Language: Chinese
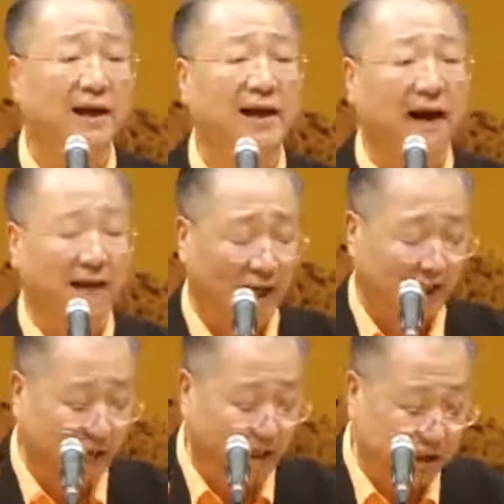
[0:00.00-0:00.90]
给他
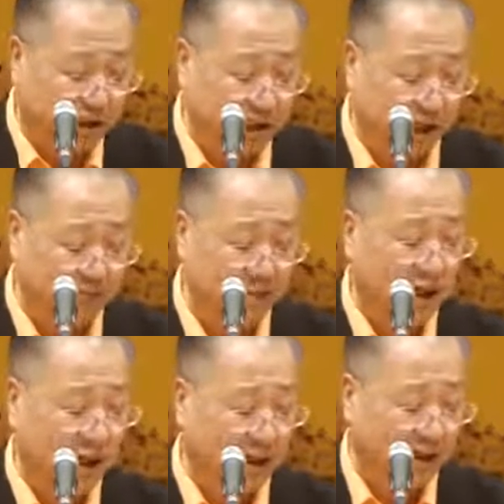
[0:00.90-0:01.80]
点钱，
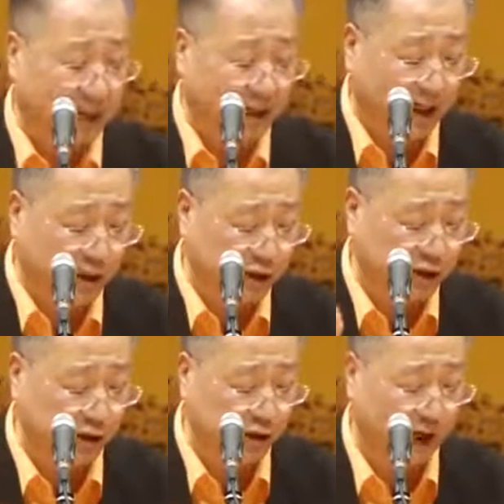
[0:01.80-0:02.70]
给他点
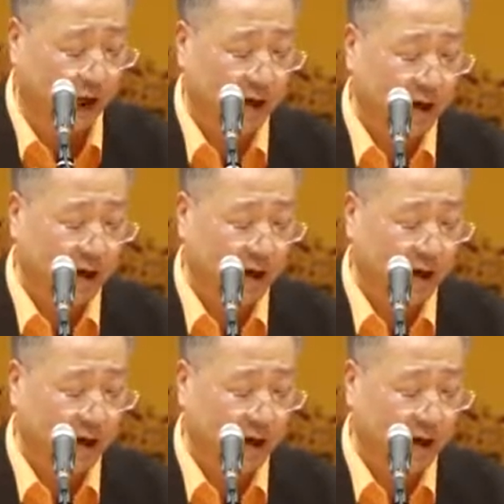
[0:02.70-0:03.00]
吃的，